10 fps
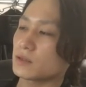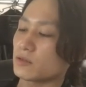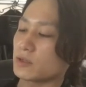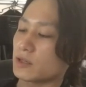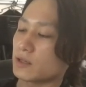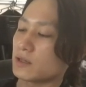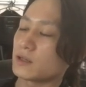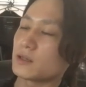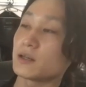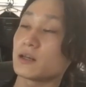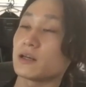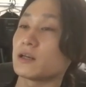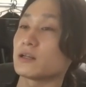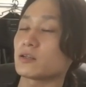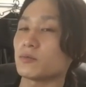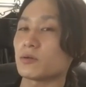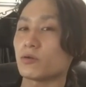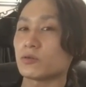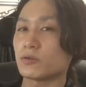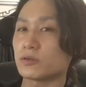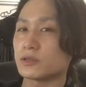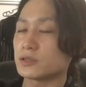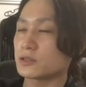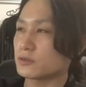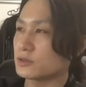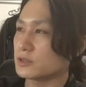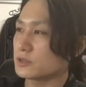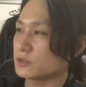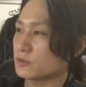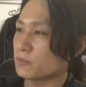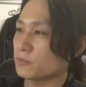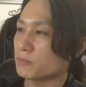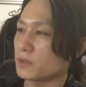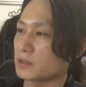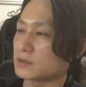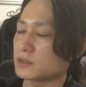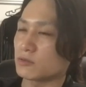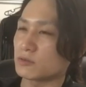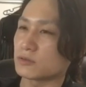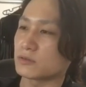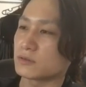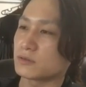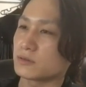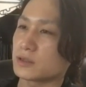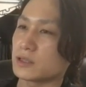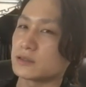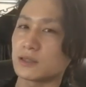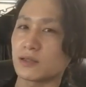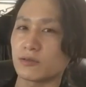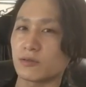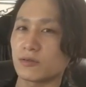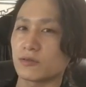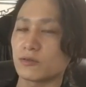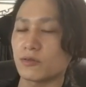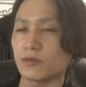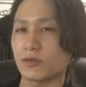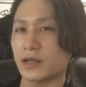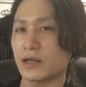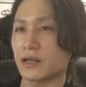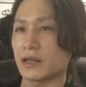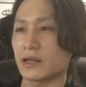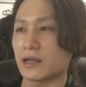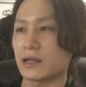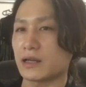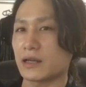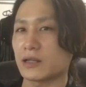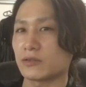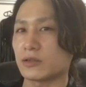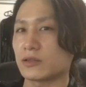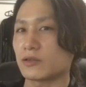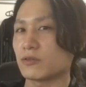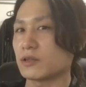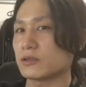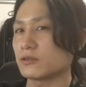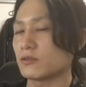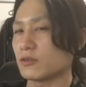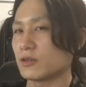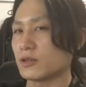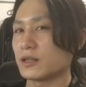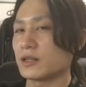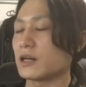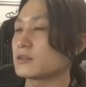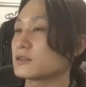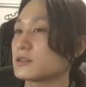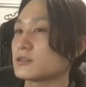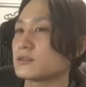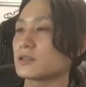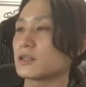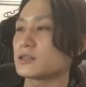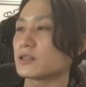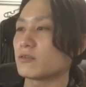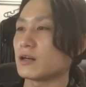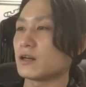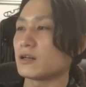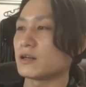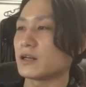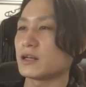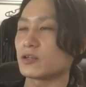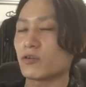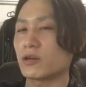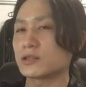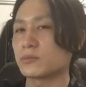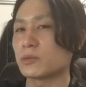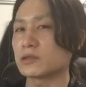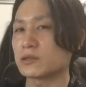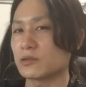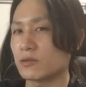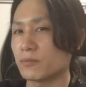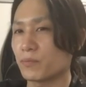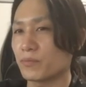なので、えー、例えばこのいちきゅうにいちろくはちゼロてんゼロの、えー、からのネットワークのアクセスに対しては、えー、許可しますよ。